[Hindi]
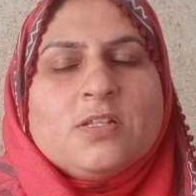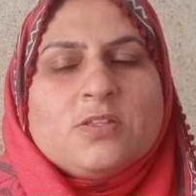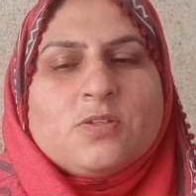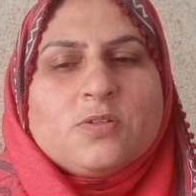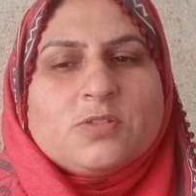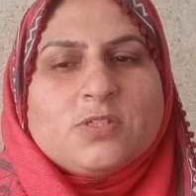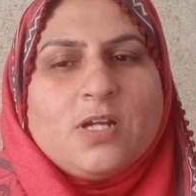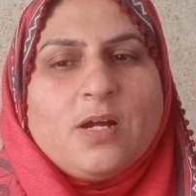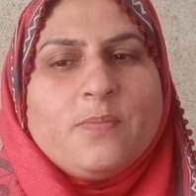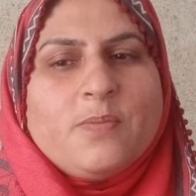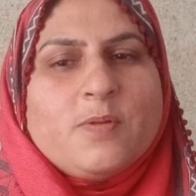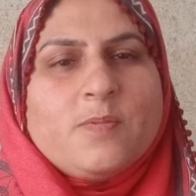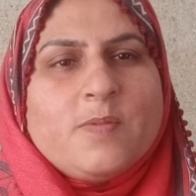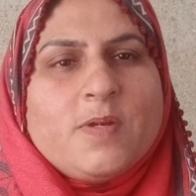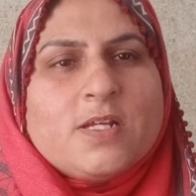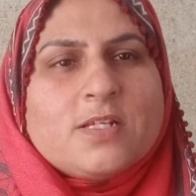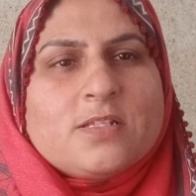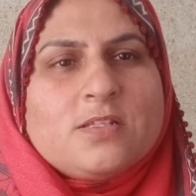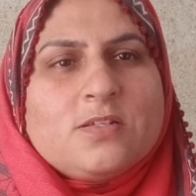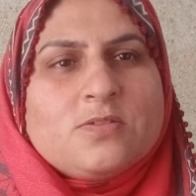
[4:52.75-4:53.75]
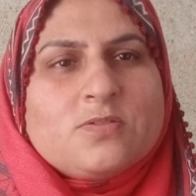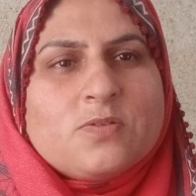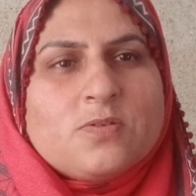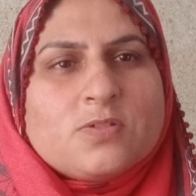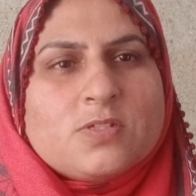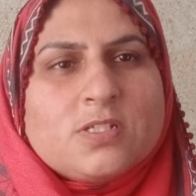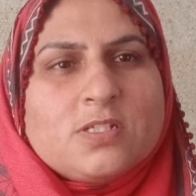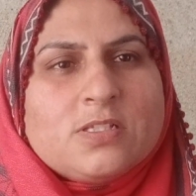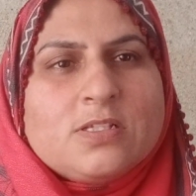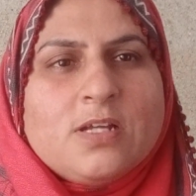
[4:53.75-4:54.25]
तो यहाँ फिर मैं एक दिन
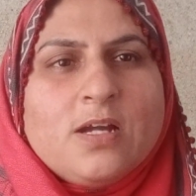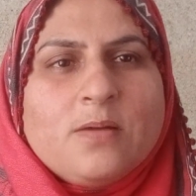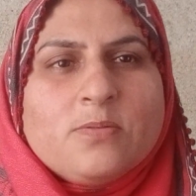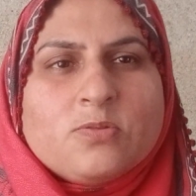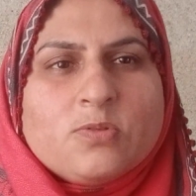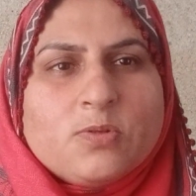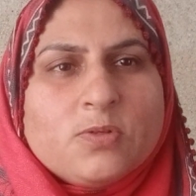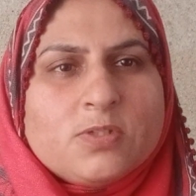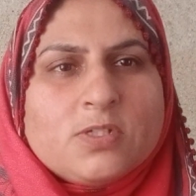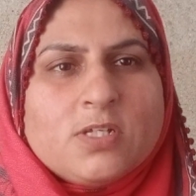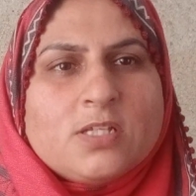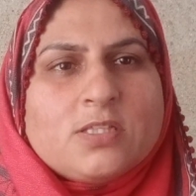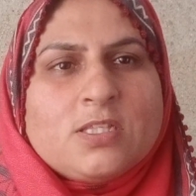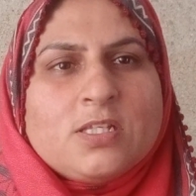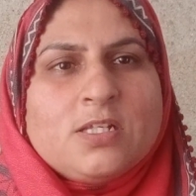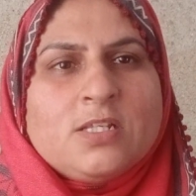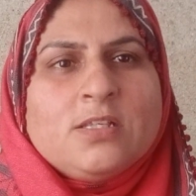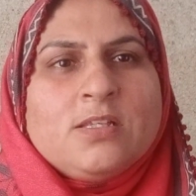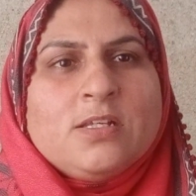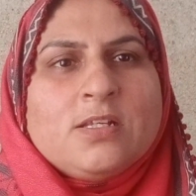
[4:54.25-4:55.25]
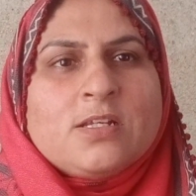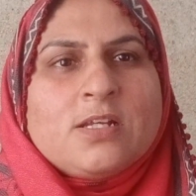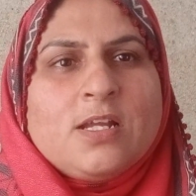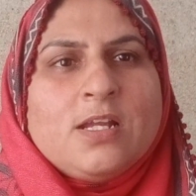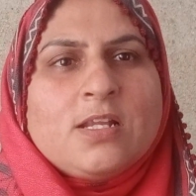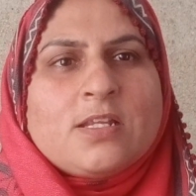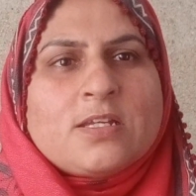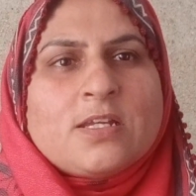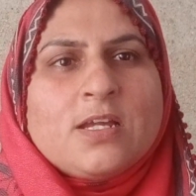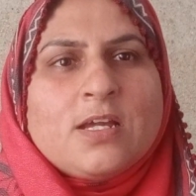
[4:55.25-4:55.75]
सोच रही थी आप दो या तीन दिन के
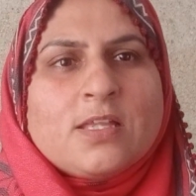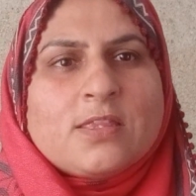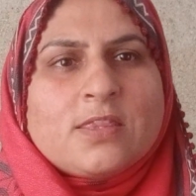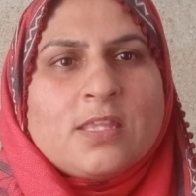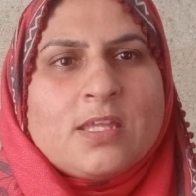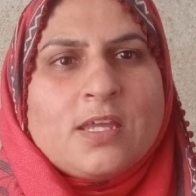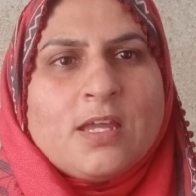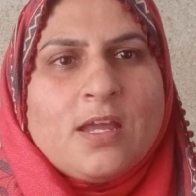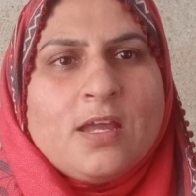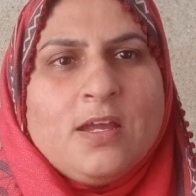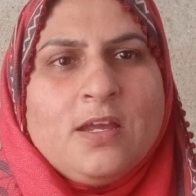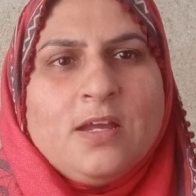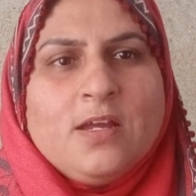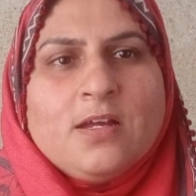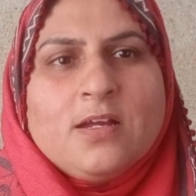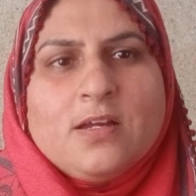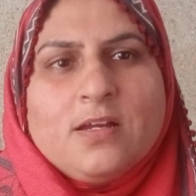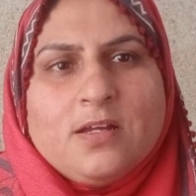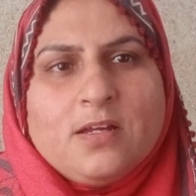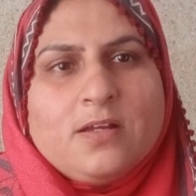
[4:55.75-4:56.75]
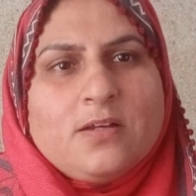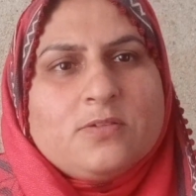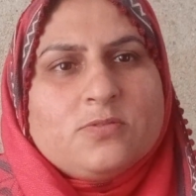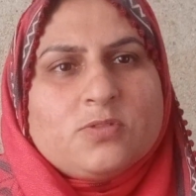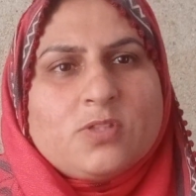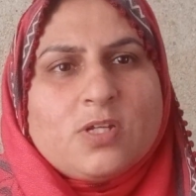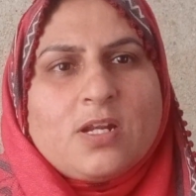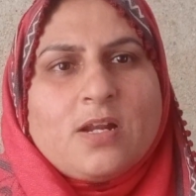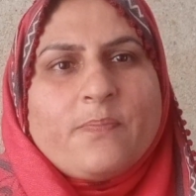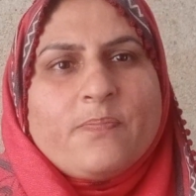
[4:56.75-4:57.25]
लिए आते हैं
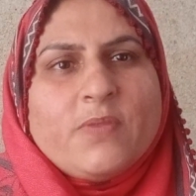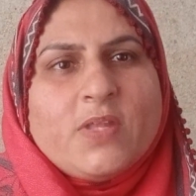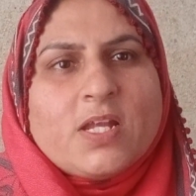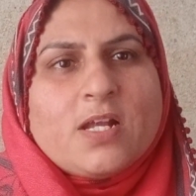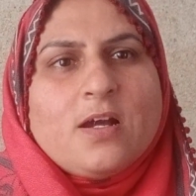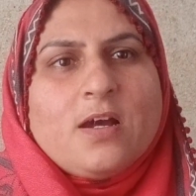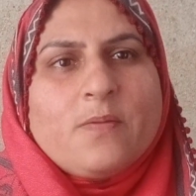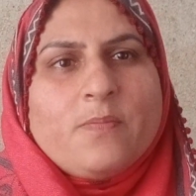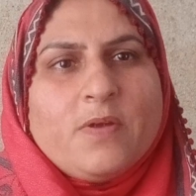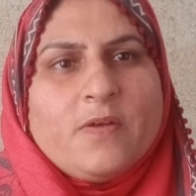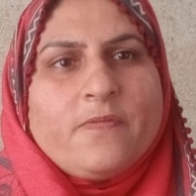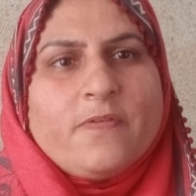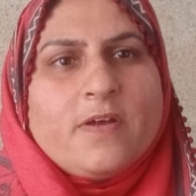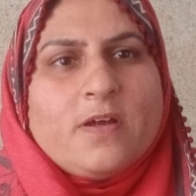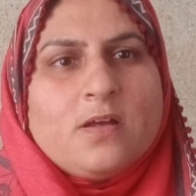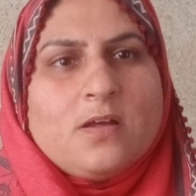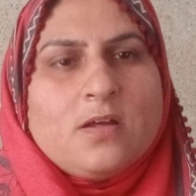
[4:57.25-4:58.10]
उधर अपने घर में